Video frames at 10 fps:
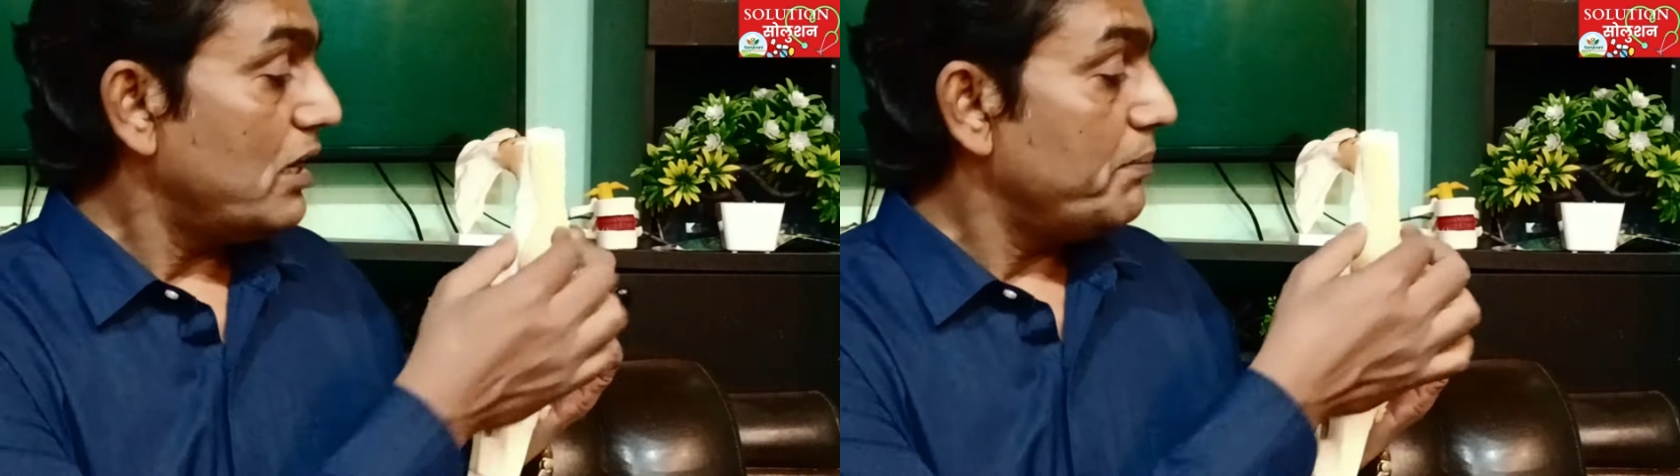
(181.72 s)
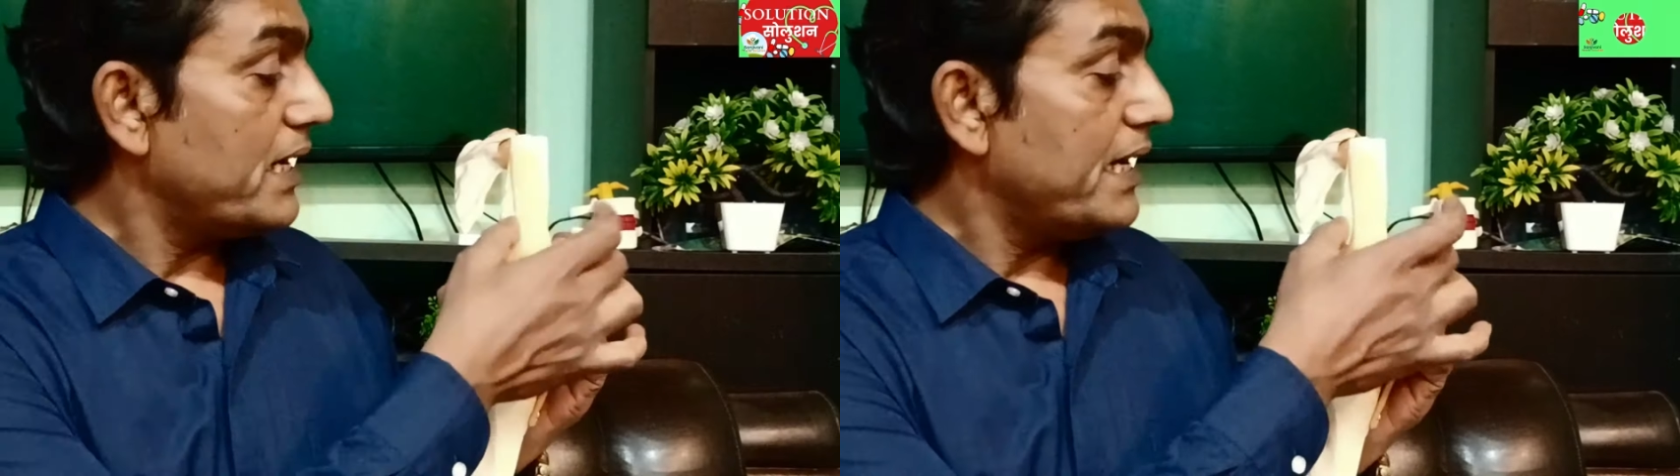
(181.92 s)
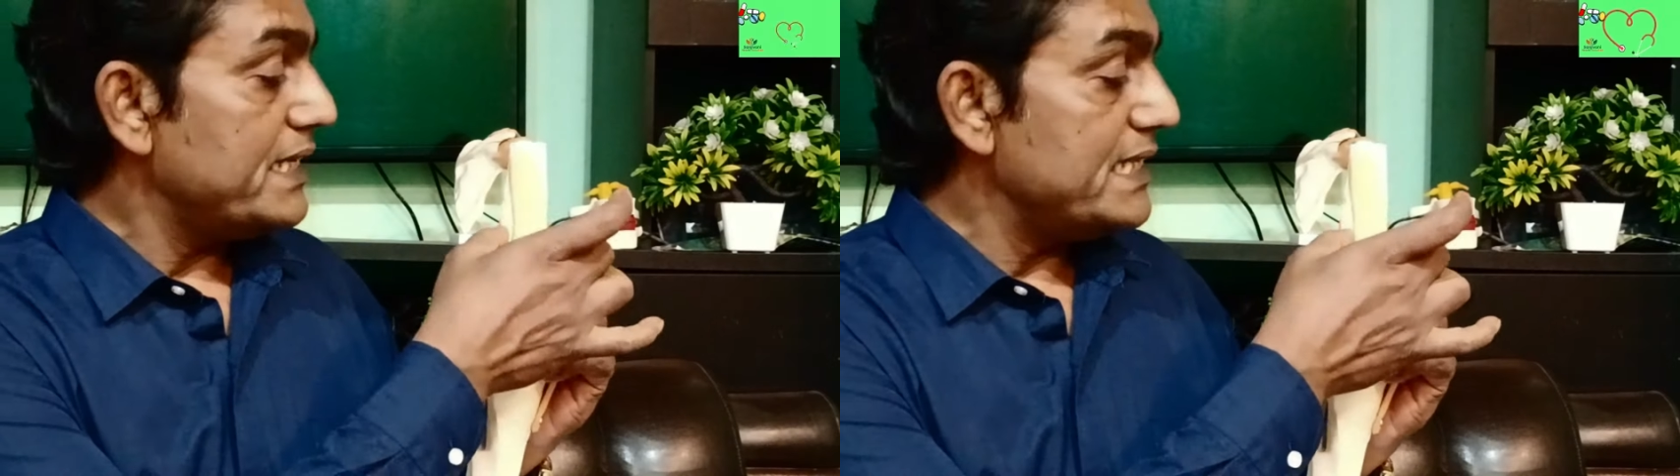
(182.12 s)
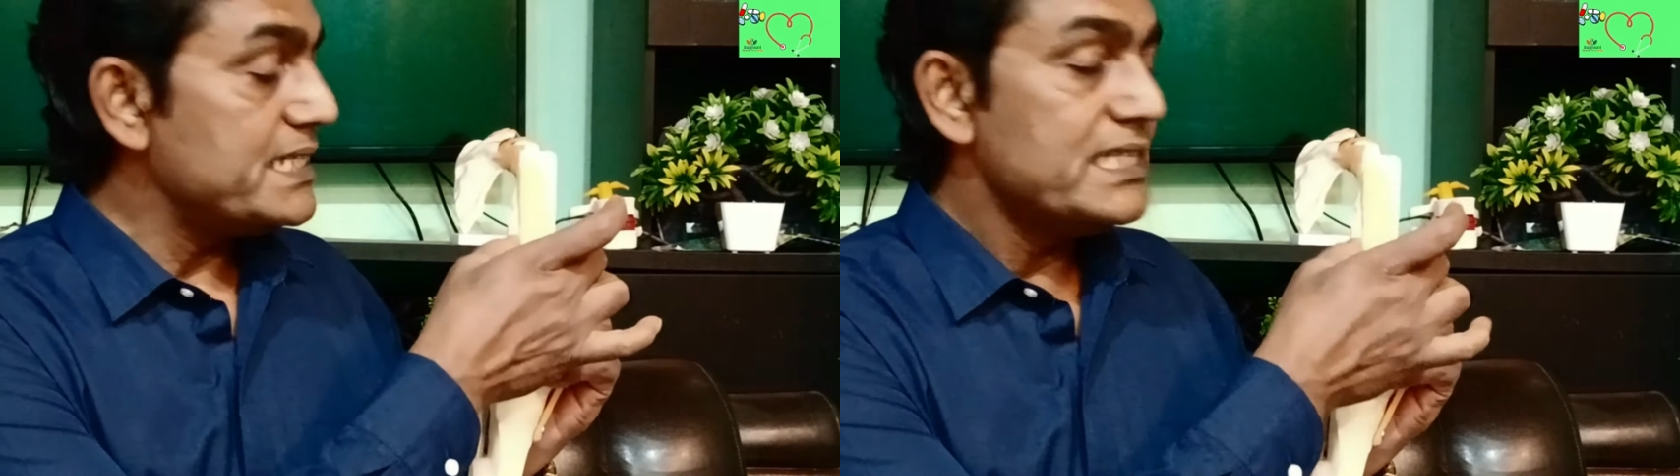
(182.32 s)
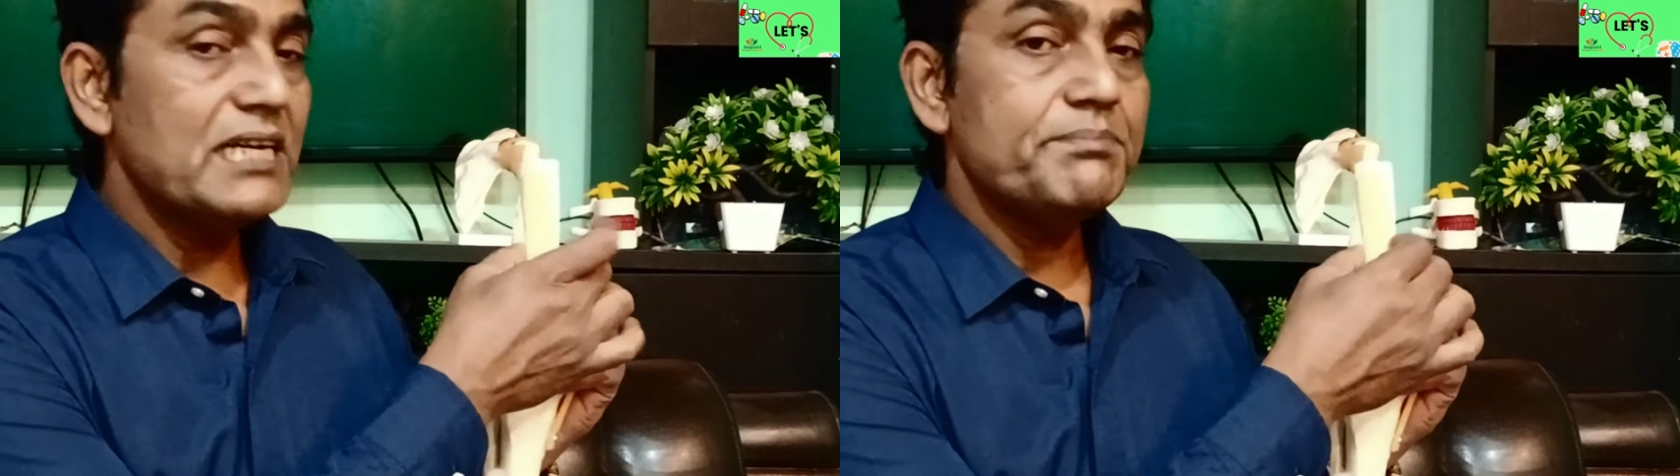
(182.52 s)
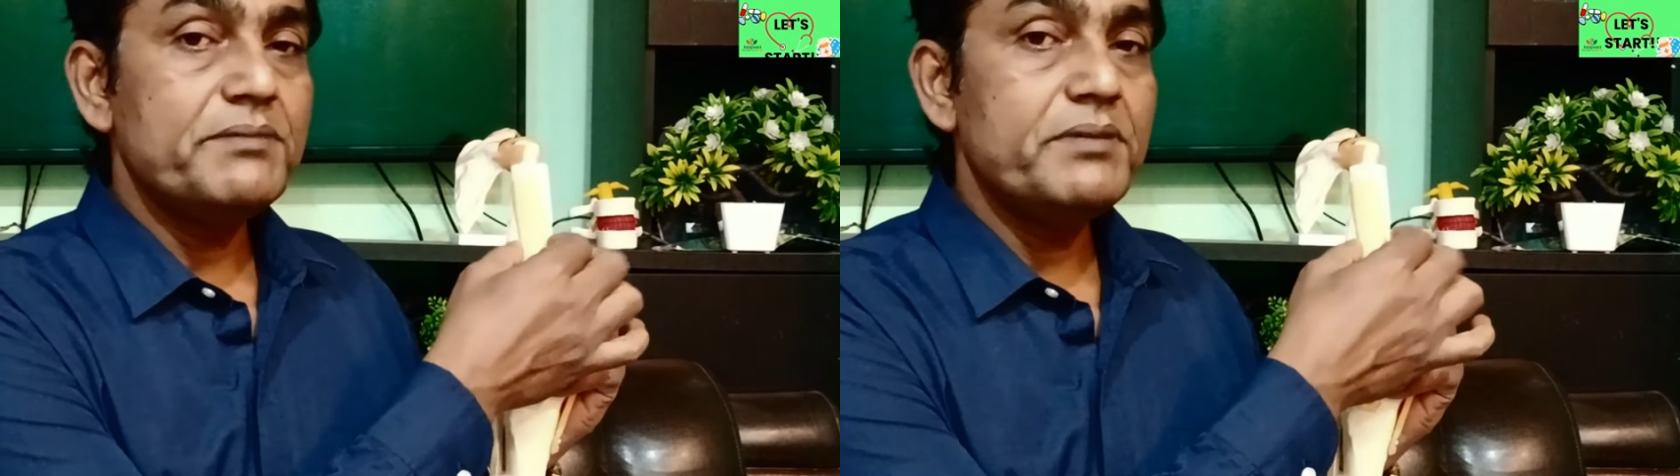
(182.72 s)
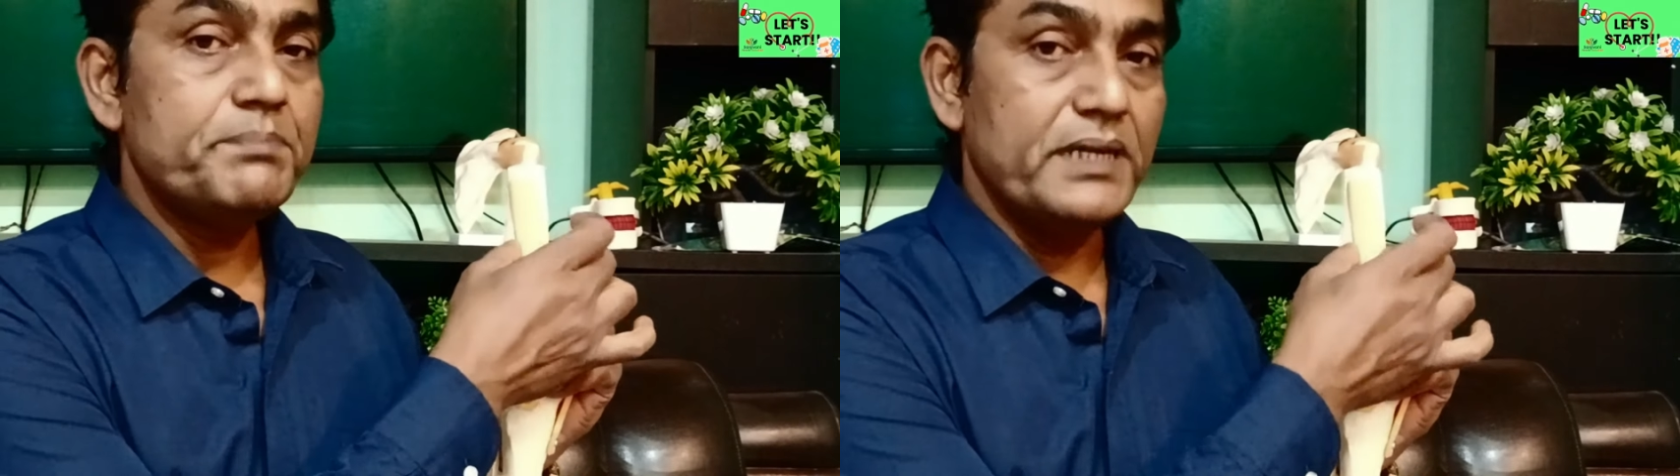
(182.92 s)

तो हमारा इस जगह पे भी